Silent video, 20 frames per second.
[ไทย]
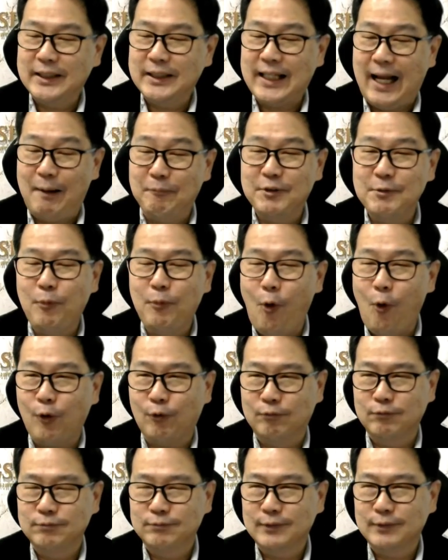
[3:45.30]
สามสิบหก
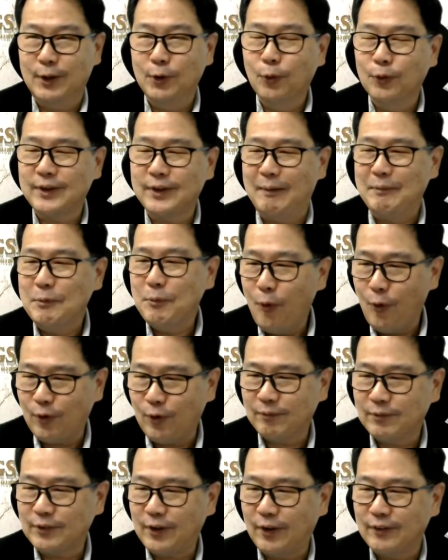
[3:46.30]
ทะลุสามสิบหก
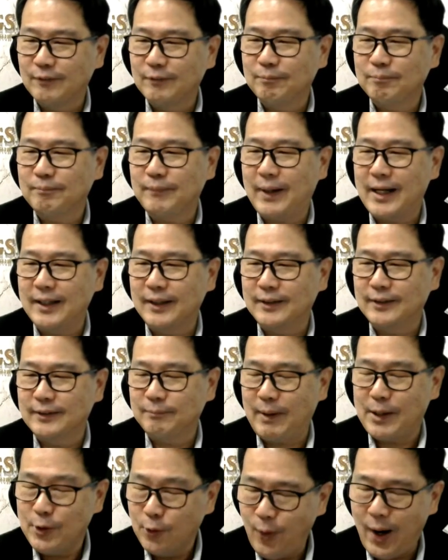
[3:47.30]
ไป
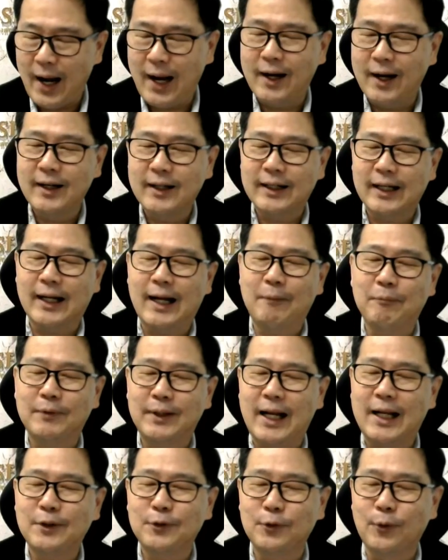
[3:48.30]
ไปด้วยนะครับ
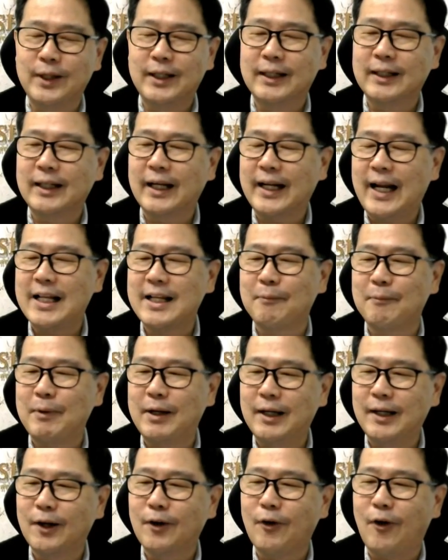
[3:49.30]
และส่วนหนึ่งก็น่าจะเป็
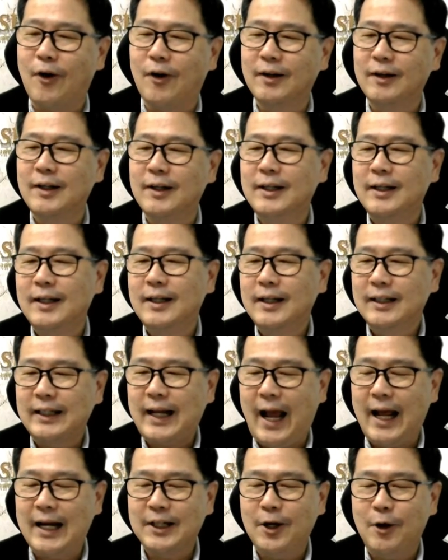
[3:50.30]
นเรื่องของ
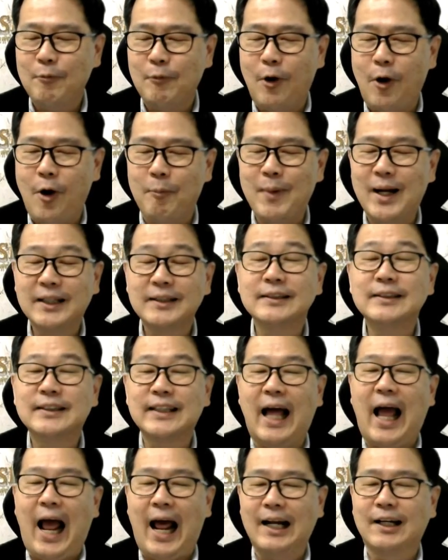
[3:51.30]
การเขาออกมาสื่อ
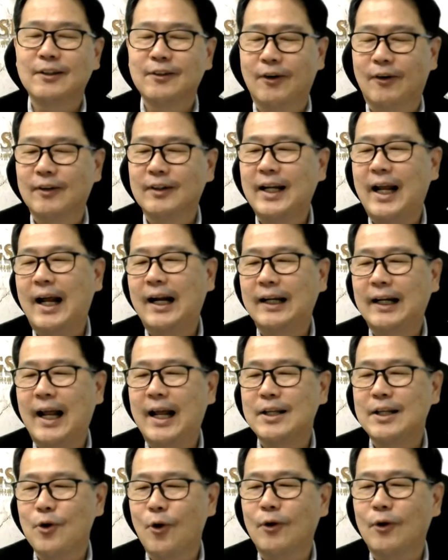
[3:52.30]
สารของทาง
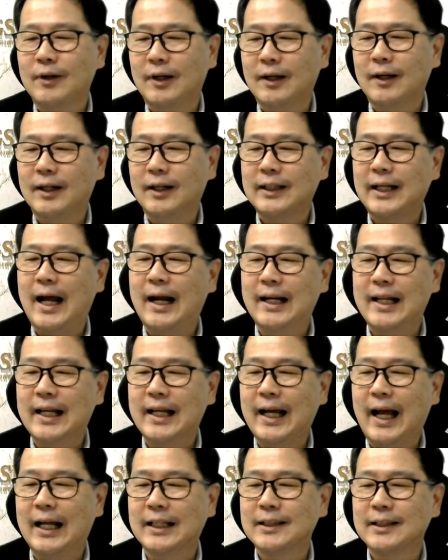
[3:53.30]
นายกแล้วก็ทางเล
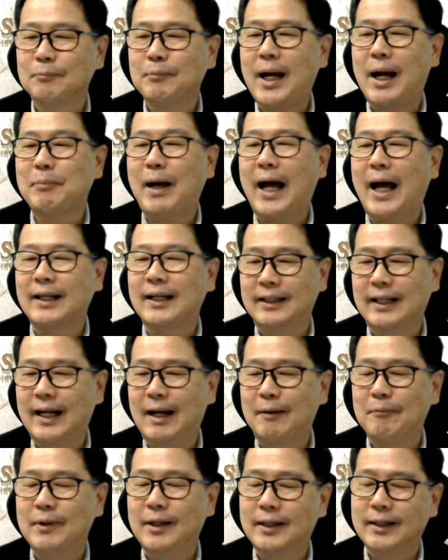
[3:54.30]
ขาสภาพัฒน์นะค
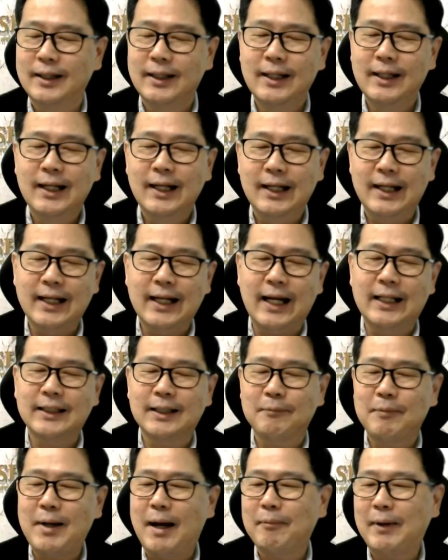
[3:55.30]
รับเปิดเลขาส
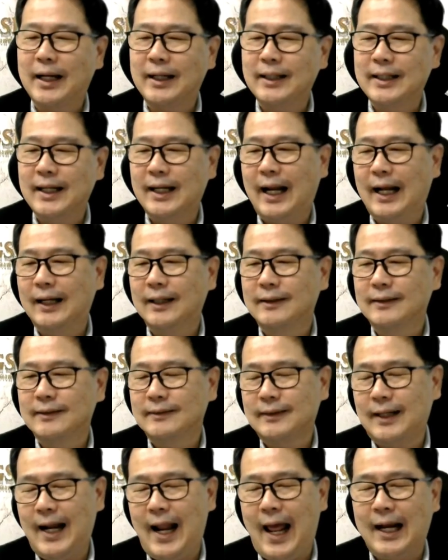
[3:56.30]
ภาพัฒน์เนี่ยหลัง
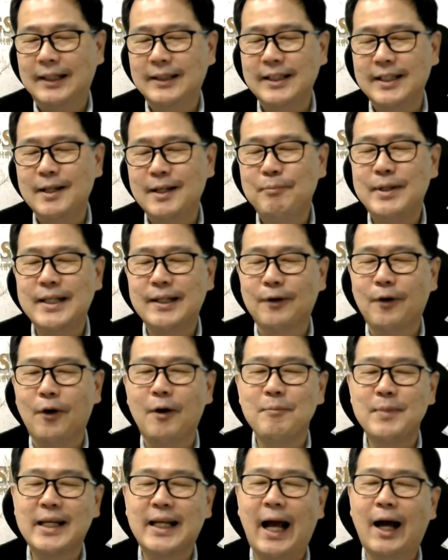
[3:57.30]
แถลง จี ดี พี เขา
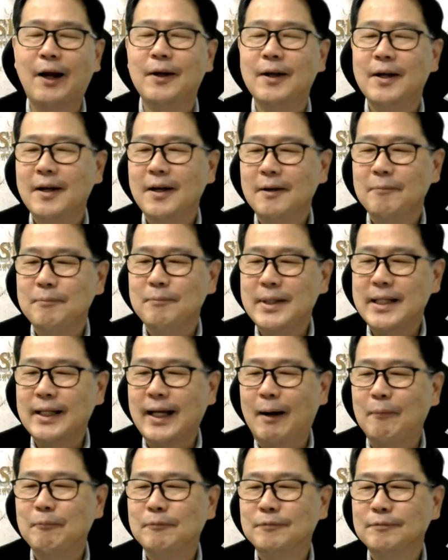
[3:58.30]
ก็มีการมี
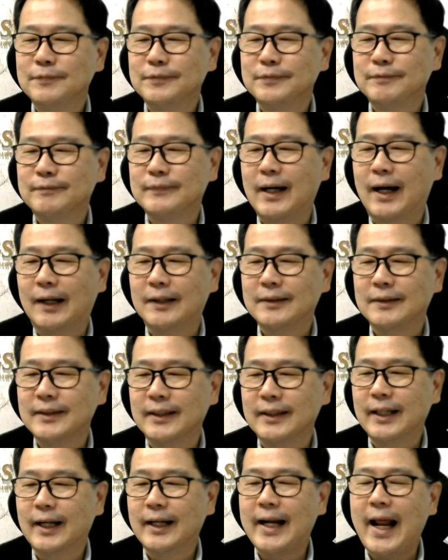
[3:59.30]
คำ
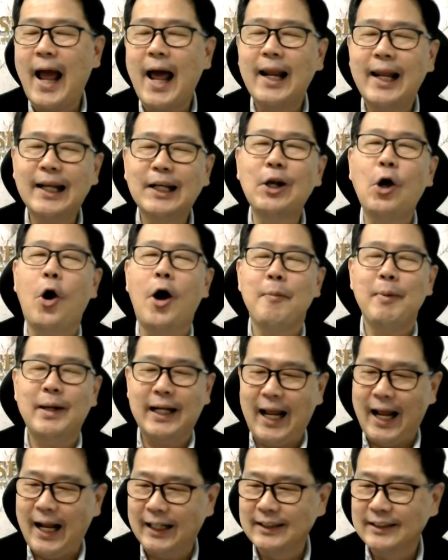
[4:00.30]
นอแนะเล็กน้อยไป
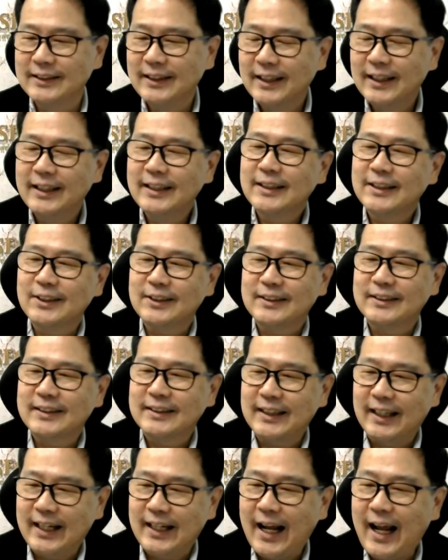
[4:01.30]
ทาง
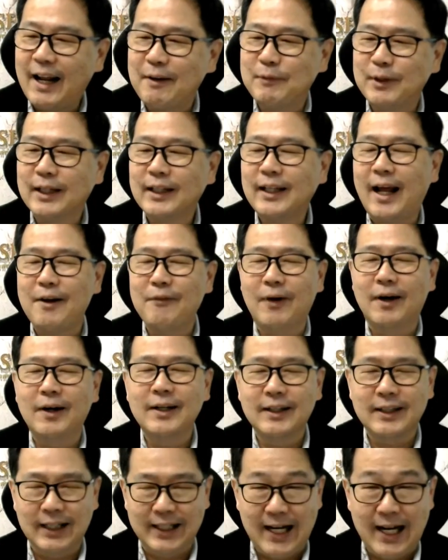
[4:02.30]
ธนาคารแห่งประเทศไทยว่าเอ
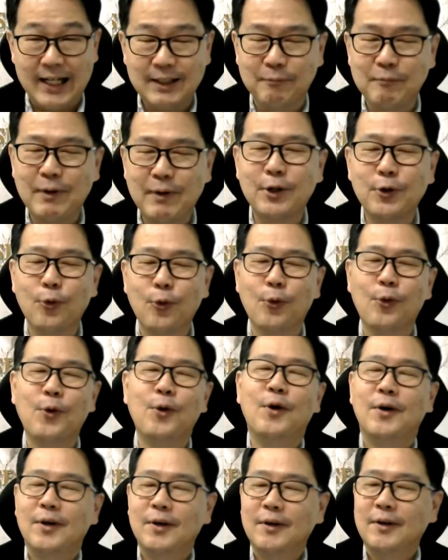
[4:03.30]
อก็น่าจะมาดู
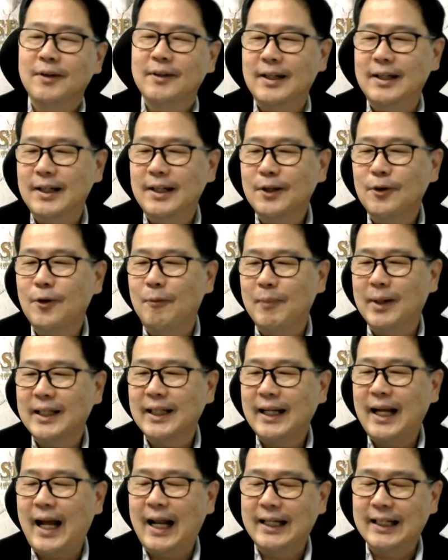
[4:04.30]
ในเรื่องของมาต
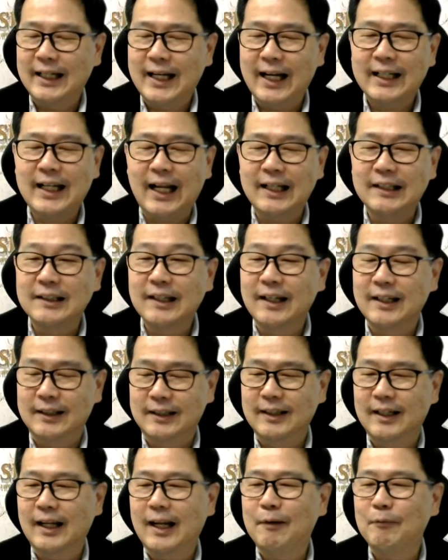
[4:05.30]
รการทางด้านการเงิน
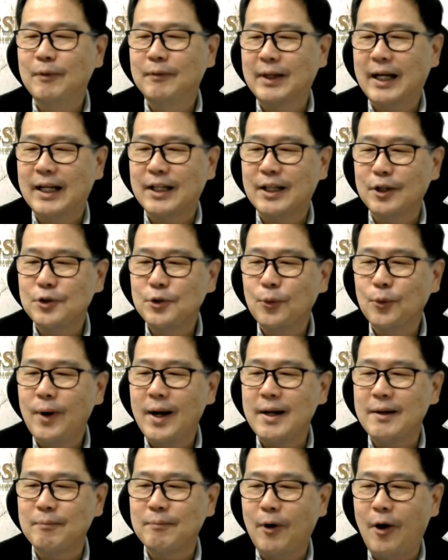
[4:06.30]
นะครับก็อาจจะช่ว
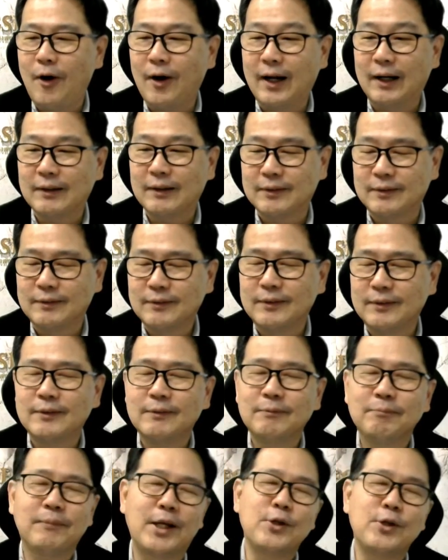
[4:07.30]
ยพอกับ
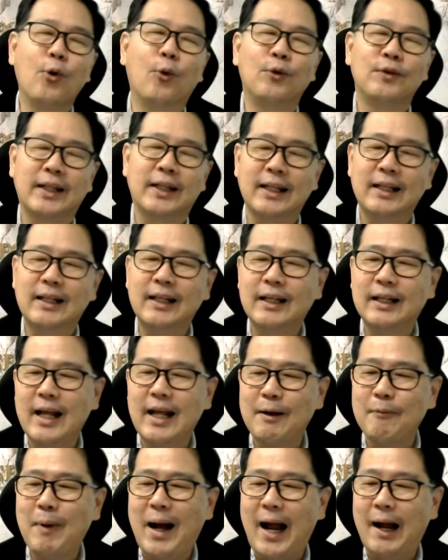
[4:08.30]
พยุงเศรษฐกิจ
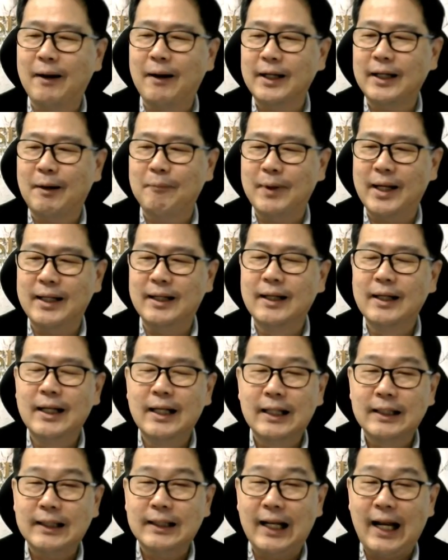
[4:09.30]
ได้บ้างและทำให้
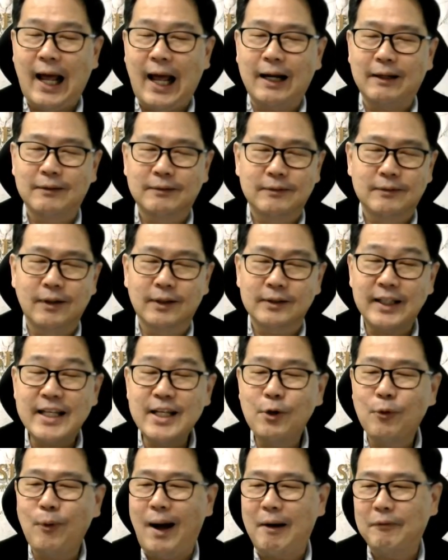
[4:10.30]
ตลาดก็ตี
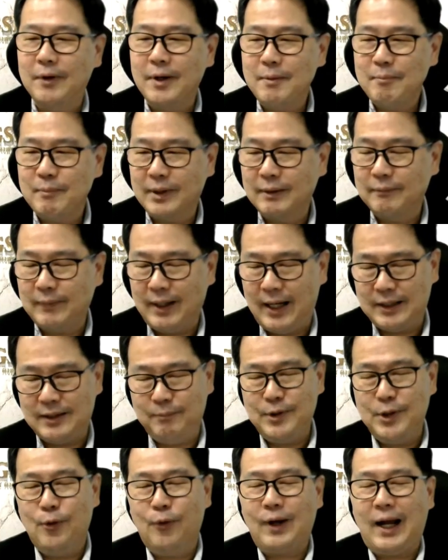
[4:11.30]
ความว่าอาจจะ
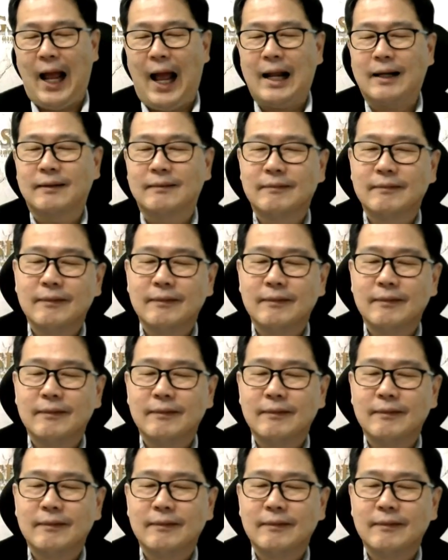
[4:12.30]
มีโอกาส